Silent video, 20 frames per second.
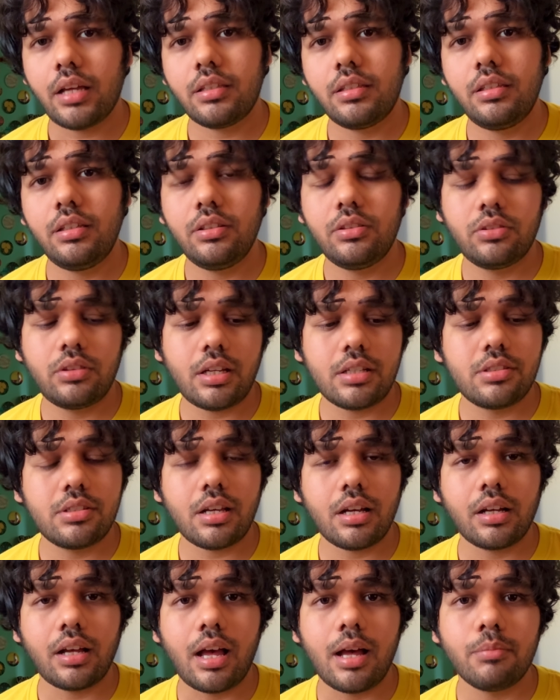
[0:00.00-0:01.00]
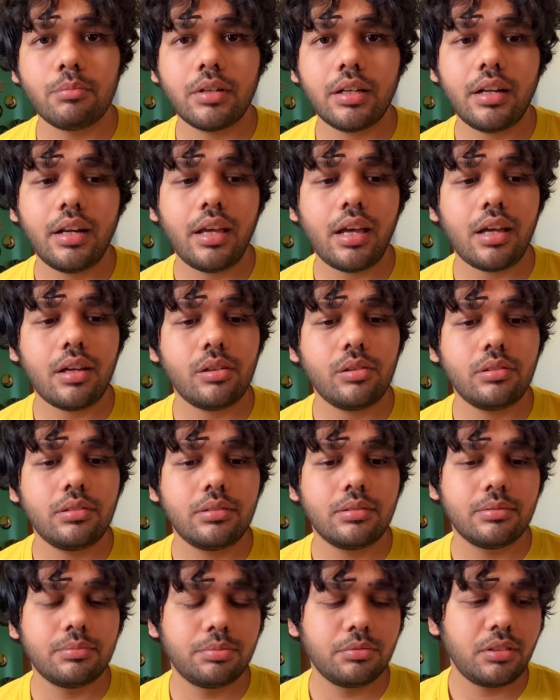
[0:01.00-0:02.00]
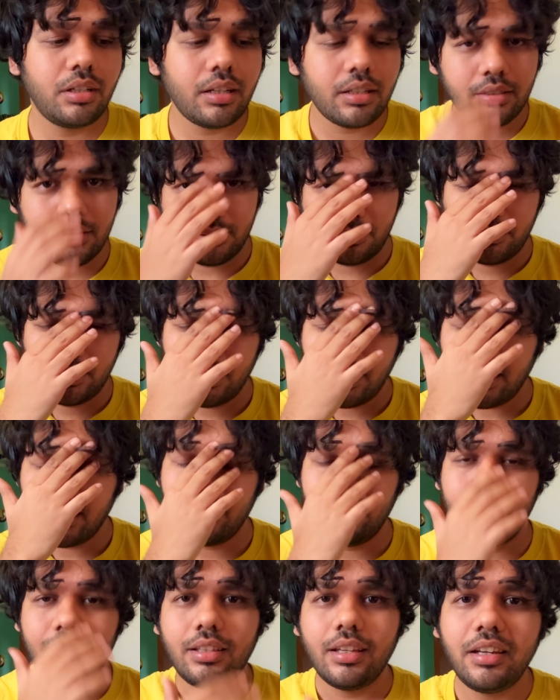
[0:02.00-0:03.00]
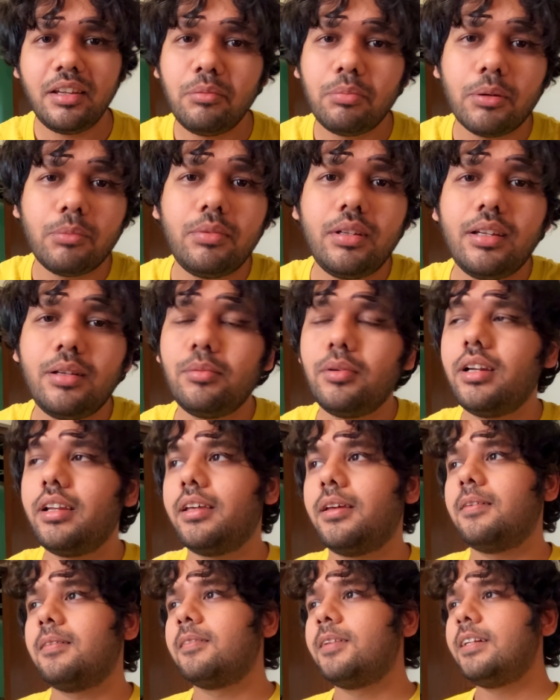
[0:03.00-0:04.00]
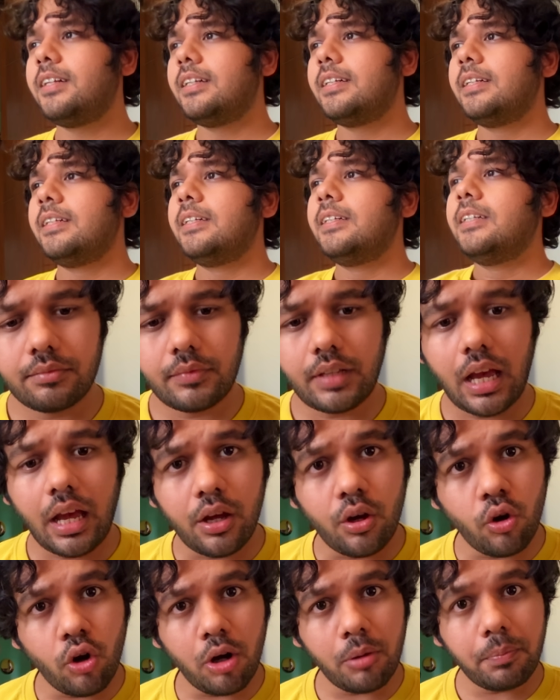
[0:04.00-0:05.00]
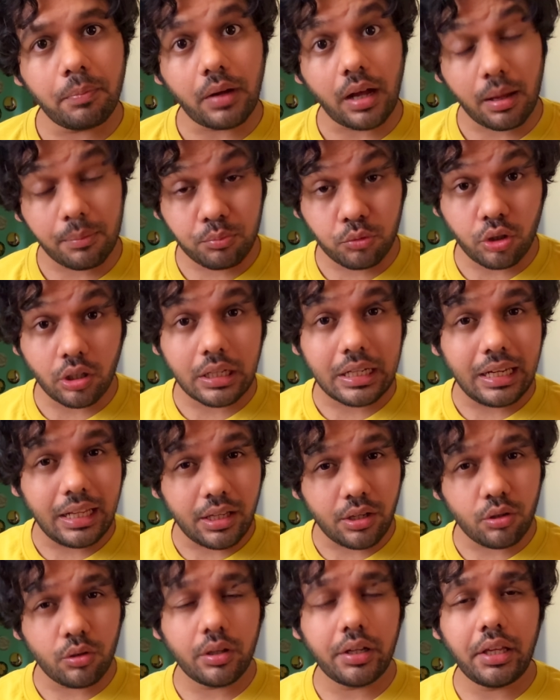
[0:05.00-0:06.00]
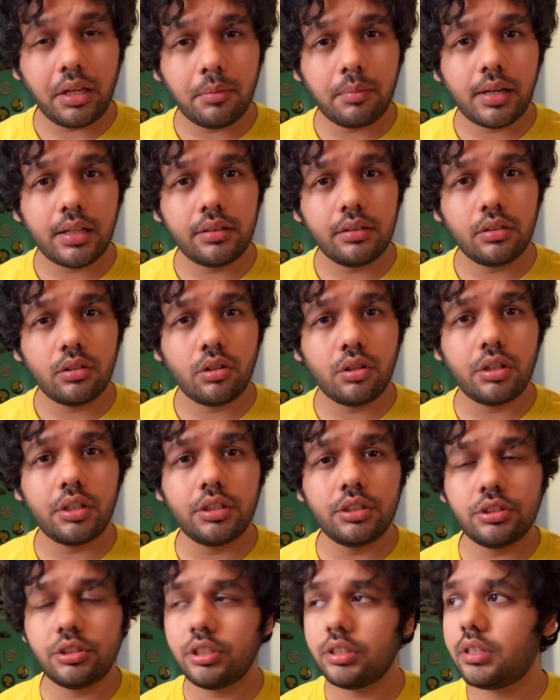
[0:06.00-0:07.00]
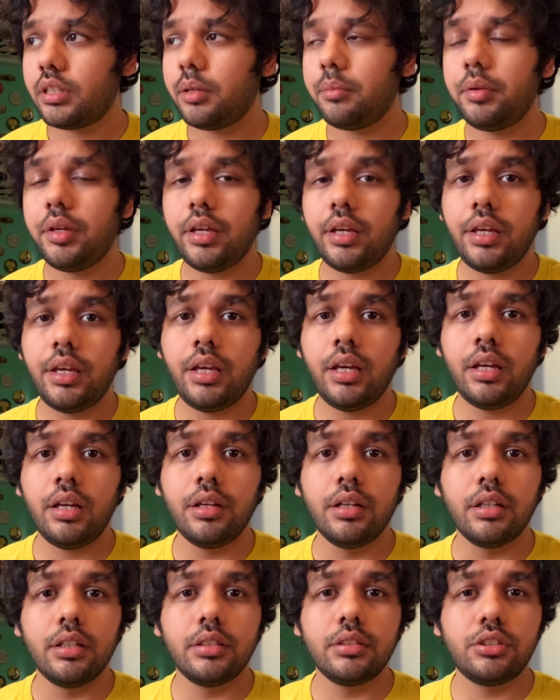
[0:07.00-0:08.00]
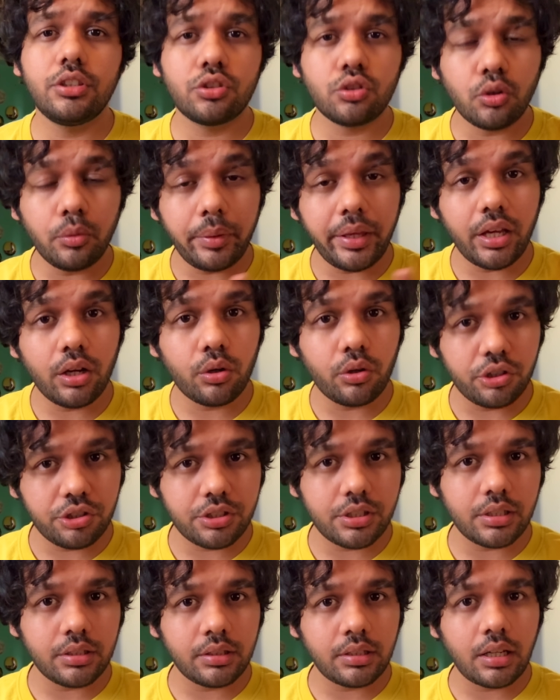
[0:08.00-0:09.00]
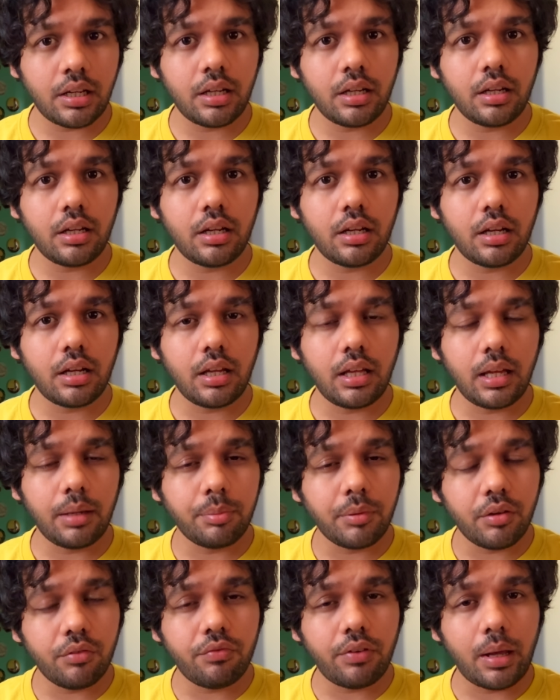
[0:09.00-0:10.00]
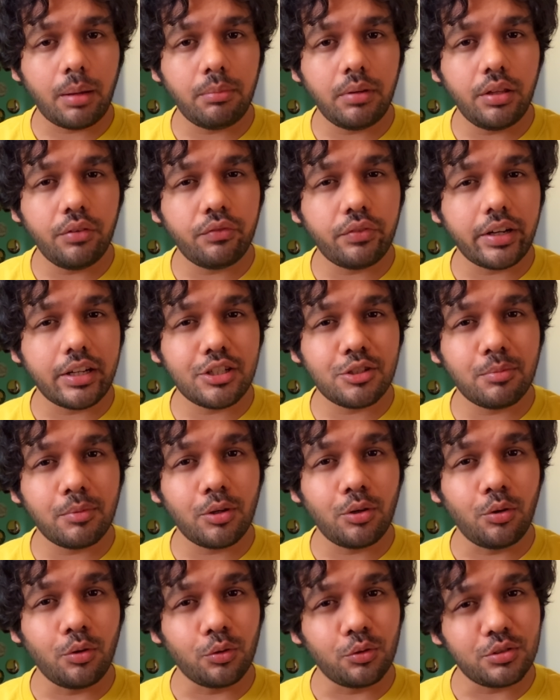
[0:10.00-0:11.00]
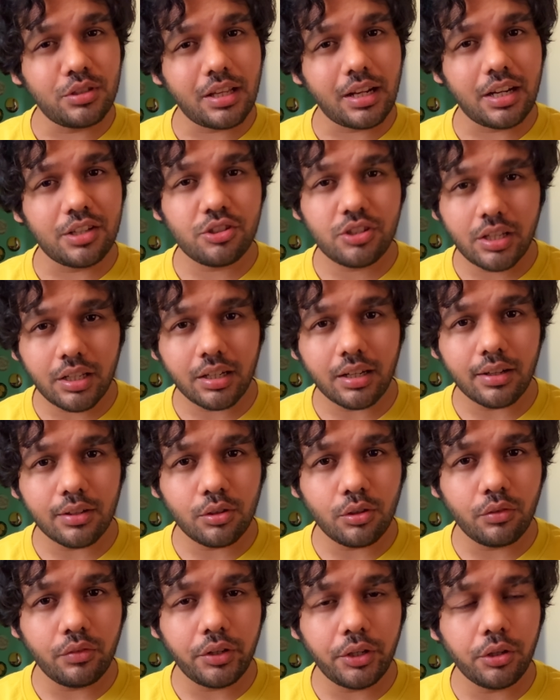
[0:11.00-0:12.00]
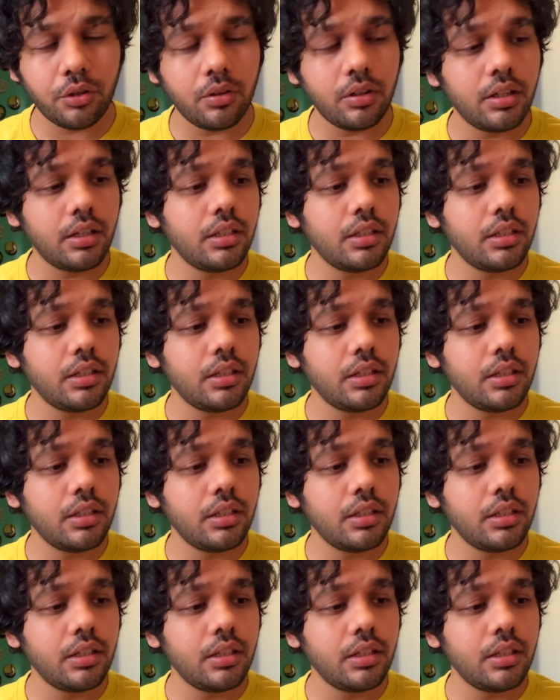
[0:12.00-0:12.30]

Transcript: कि इतना अच्छा काम करे यार वो बुरा कमेंट है गिंदेरी पब्लिक बोल के आई होप अब तो क्लियर हो गई ये बात और जितने भी जिसको भी ये क्वेश्चन था आपके फैमिली फ्रेंड्स में उन लोग को ज़रा शेयर कर दो वीडियो